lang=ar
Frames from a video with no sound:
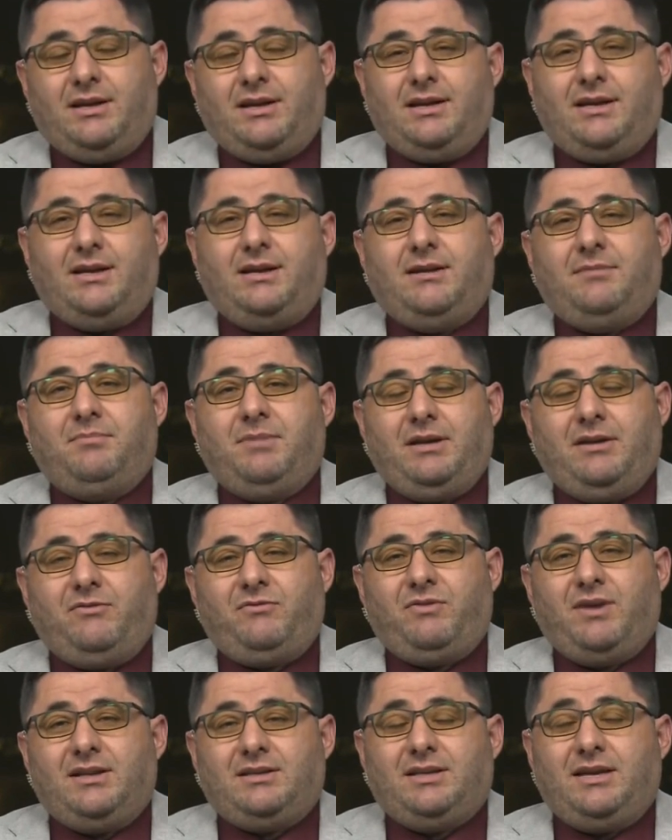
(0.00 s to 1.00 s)
آه،
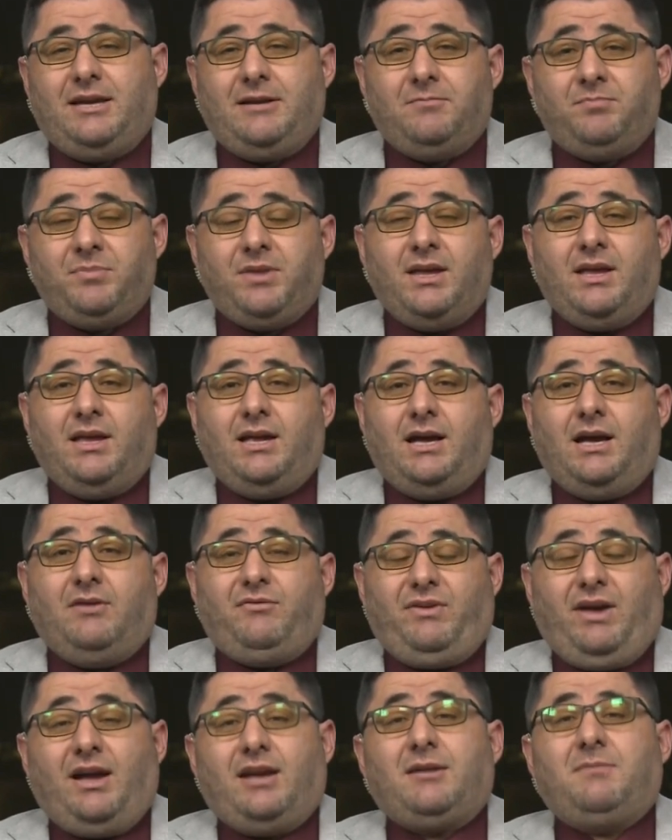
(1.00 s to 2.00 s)
ملفاته آه،
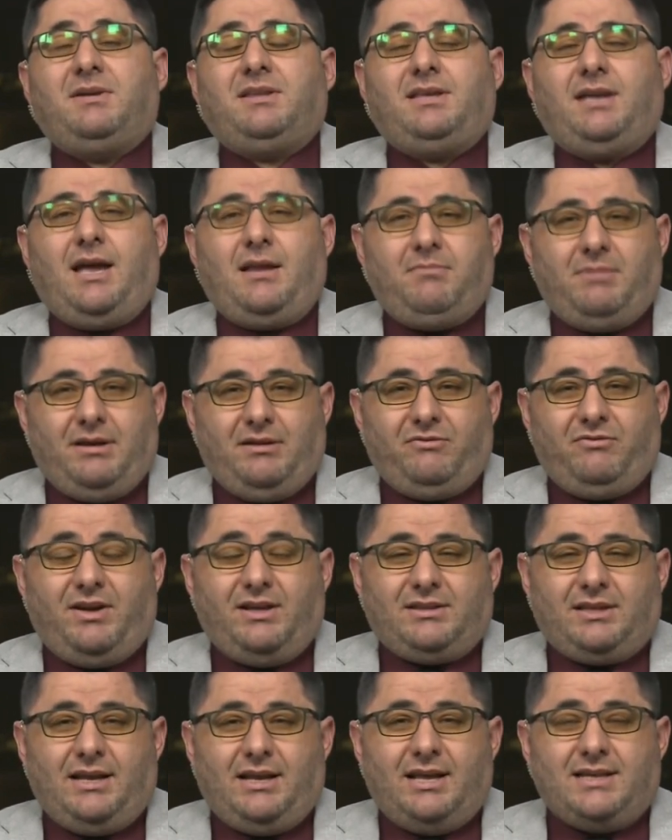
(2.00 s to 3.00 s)
في حقيبته
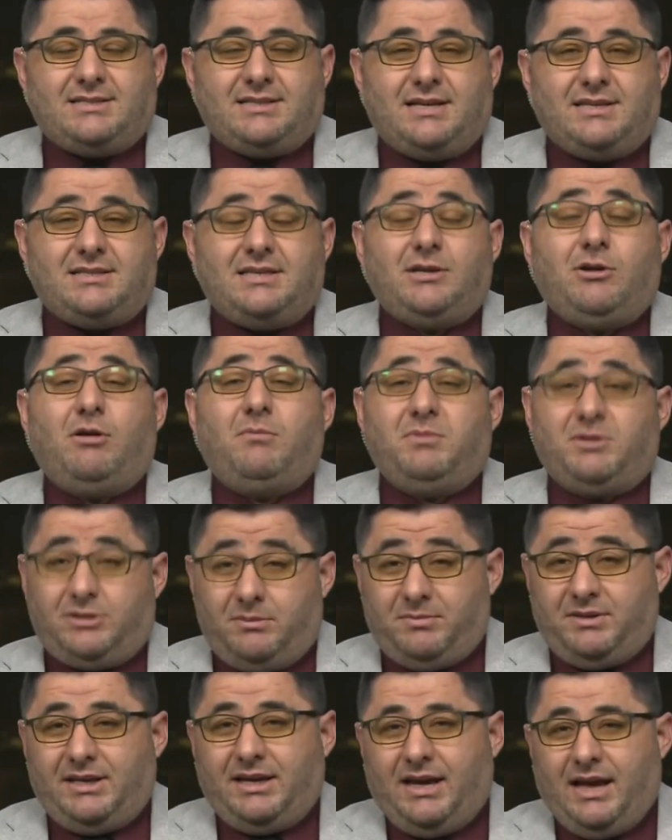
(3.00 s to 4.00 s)
الملفات الأساسية ومن
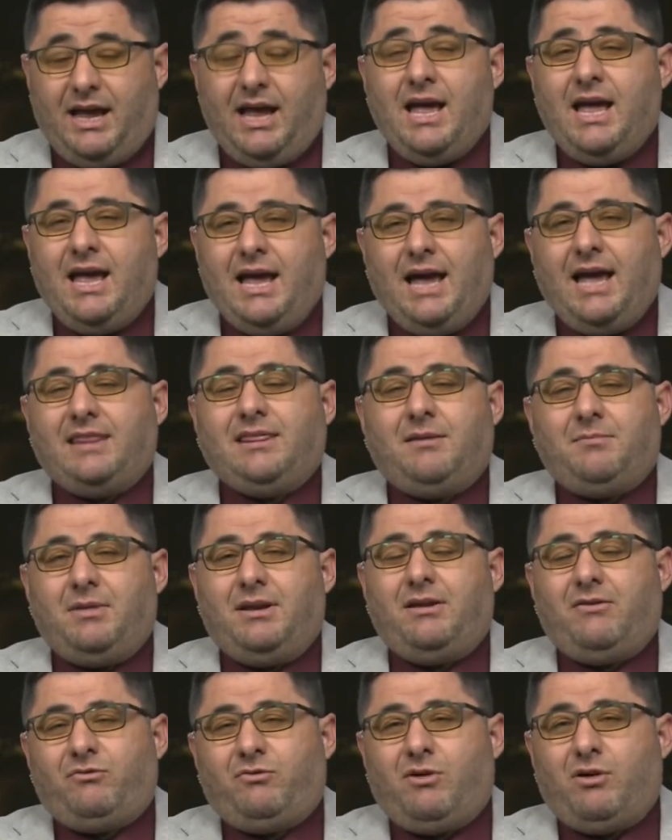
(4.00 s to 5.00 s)
ضمنها هذا
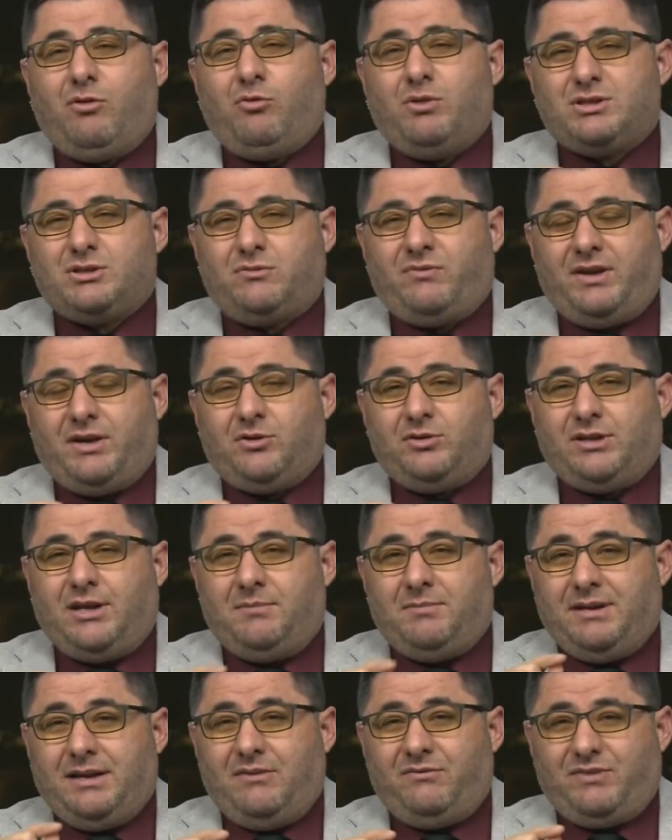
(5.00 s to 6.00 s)
الملف وهو سوف يكون
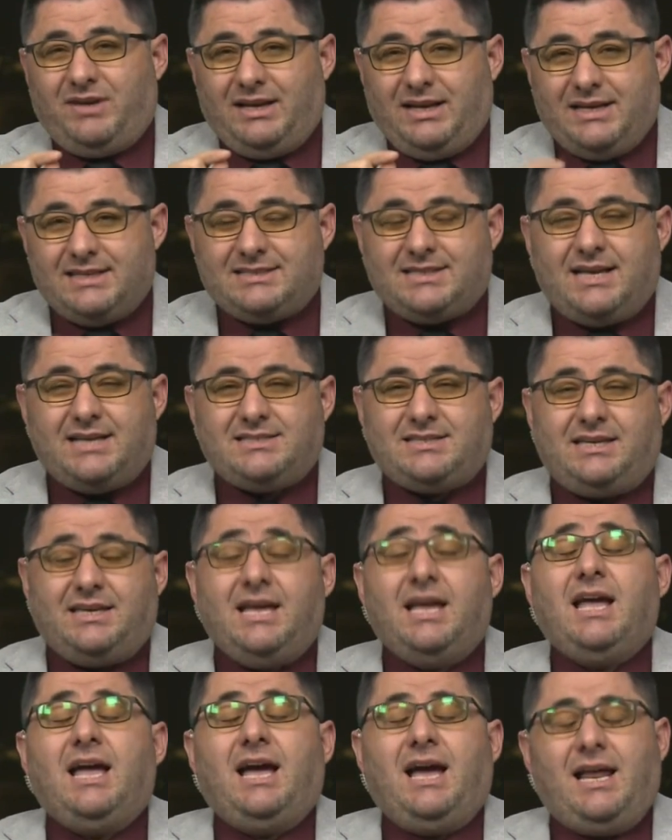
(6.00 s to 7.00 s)
الملف الأساسي
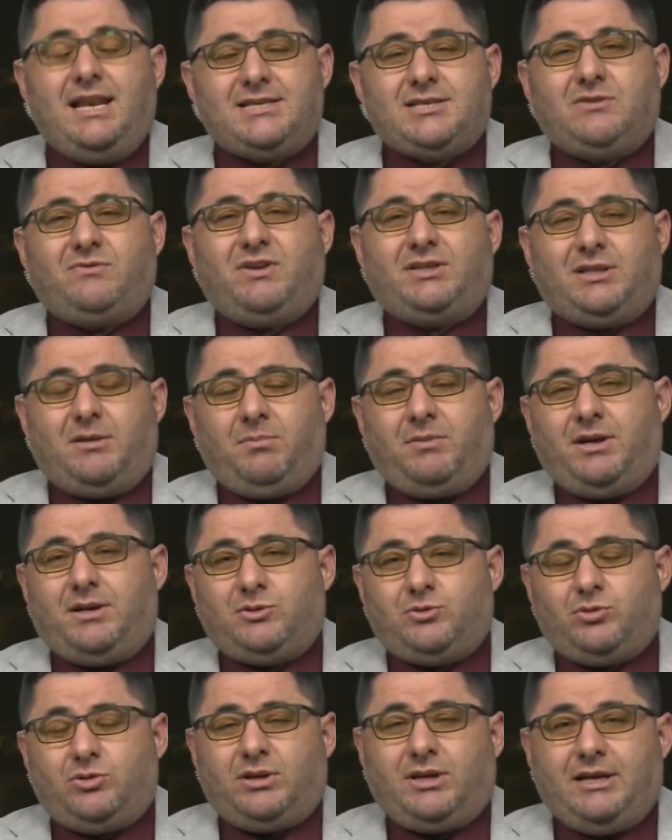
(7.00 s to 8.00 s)
هل سوف تبقى
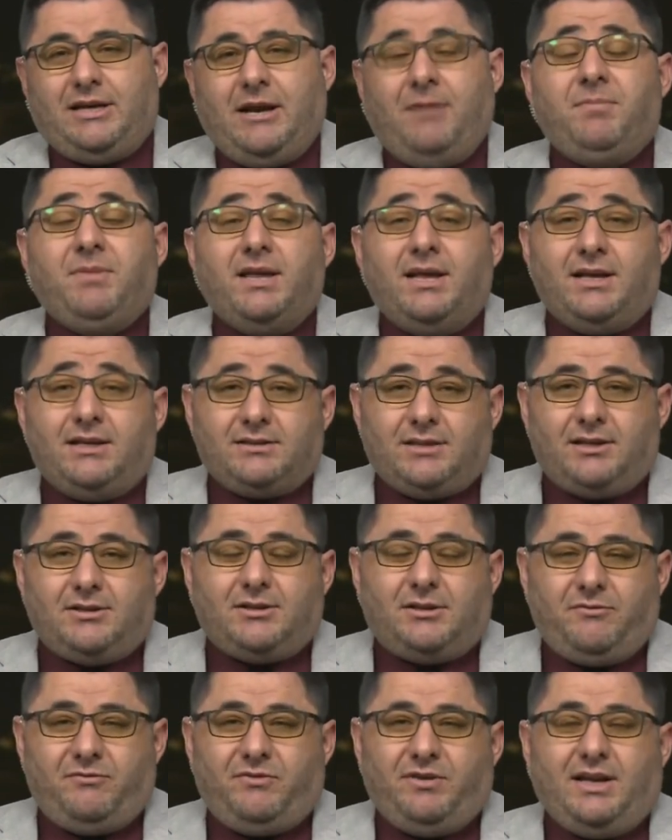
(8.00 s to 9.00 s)
تركيا
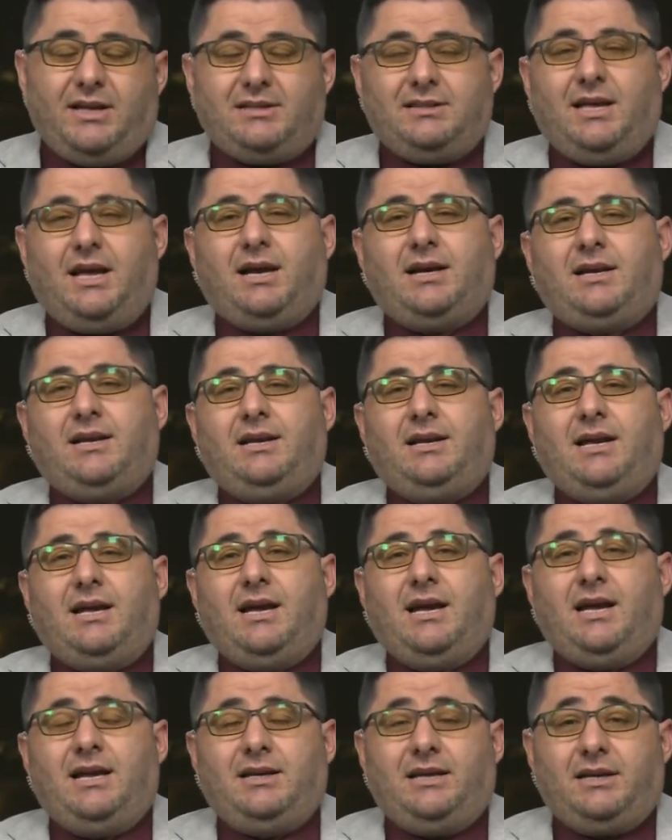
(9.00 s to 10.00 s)
تضرب في الداخل
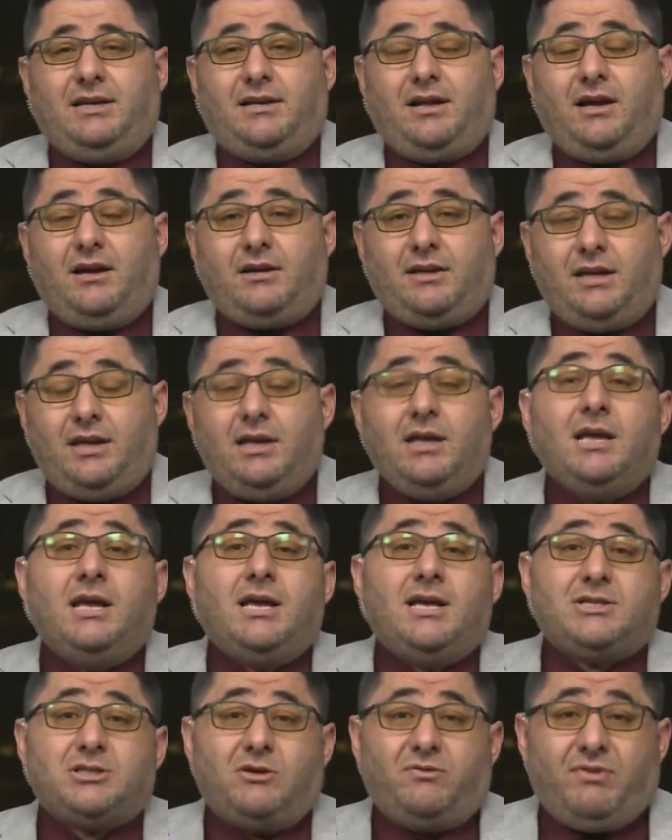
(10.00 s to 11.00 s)
العراقي
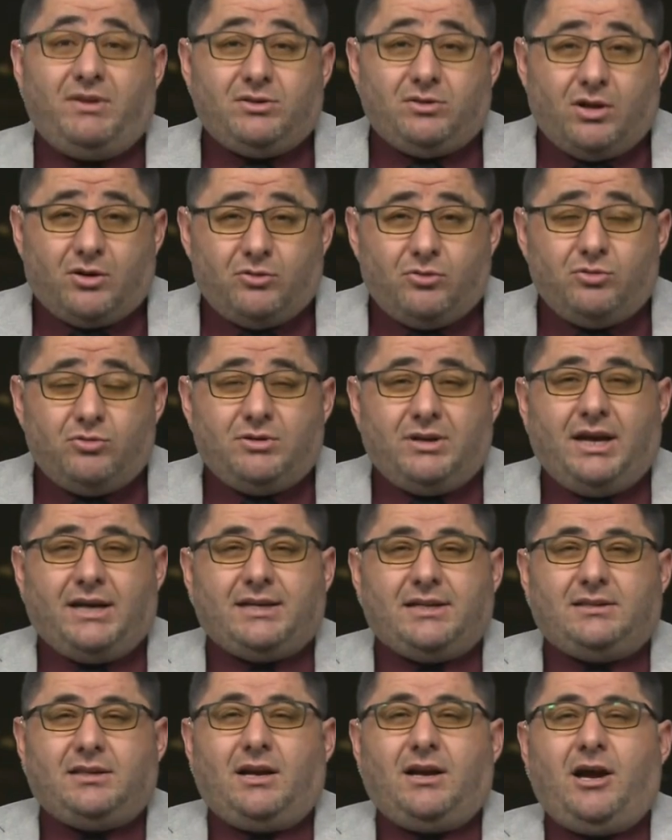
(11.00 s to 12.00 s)
سوف تكون هناك
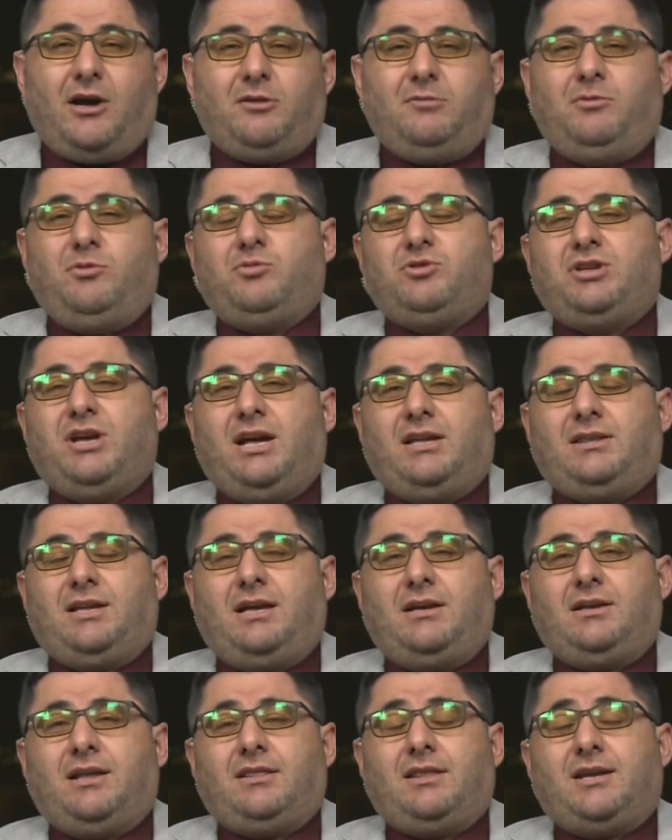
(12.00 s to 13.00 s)
تقارب لوجهات
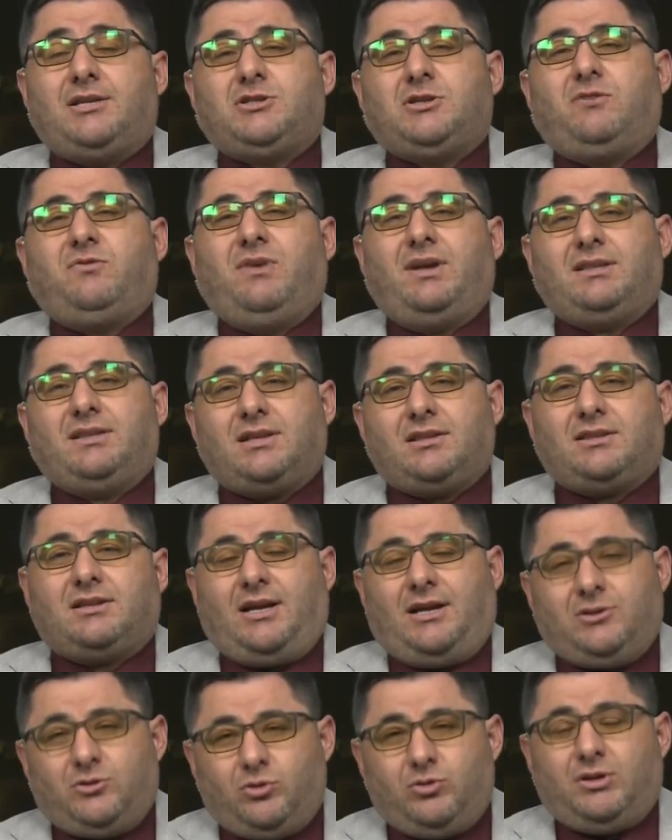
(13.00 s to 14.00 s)
النظر سوف
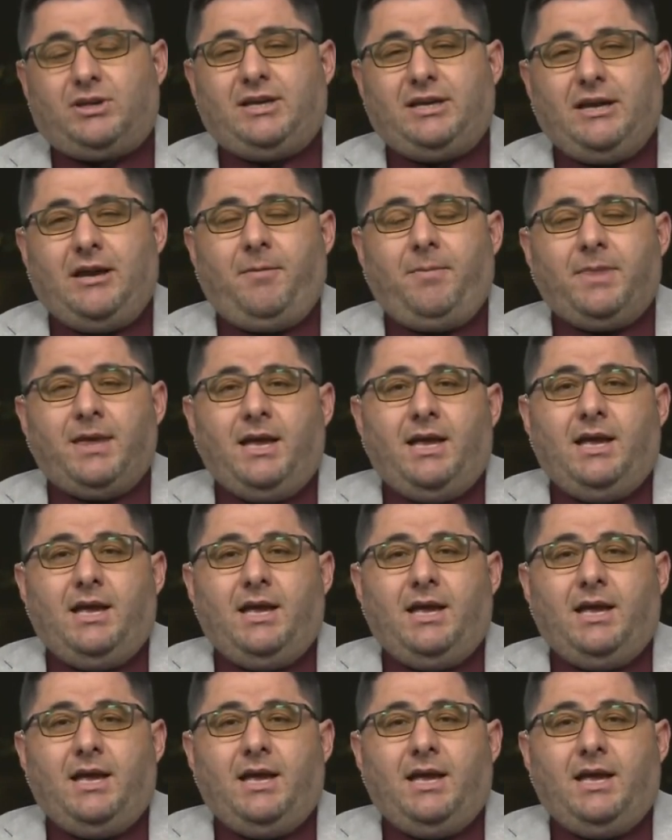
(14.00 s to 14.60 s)
تطرح تركيا